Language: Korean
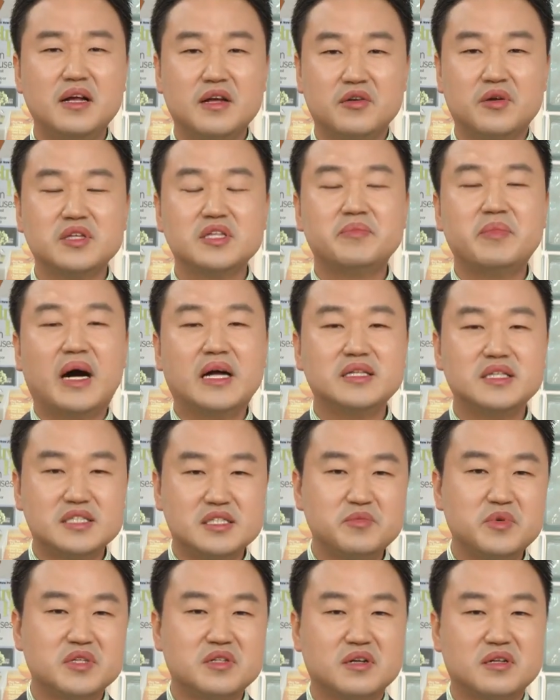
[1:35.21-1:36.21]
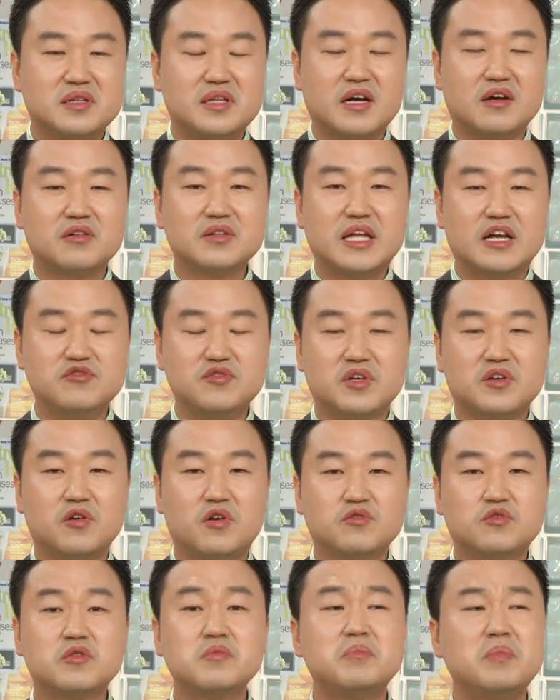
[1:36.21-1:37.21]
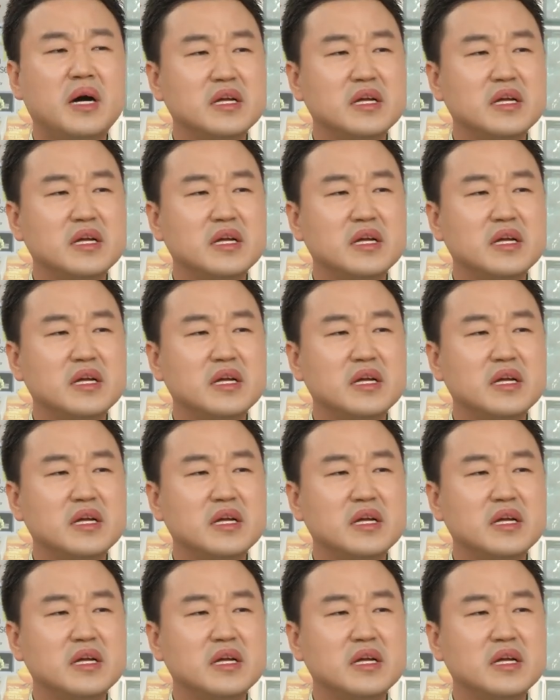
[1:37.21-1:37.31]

굉장히 많이 스며들었다가 나중에 결국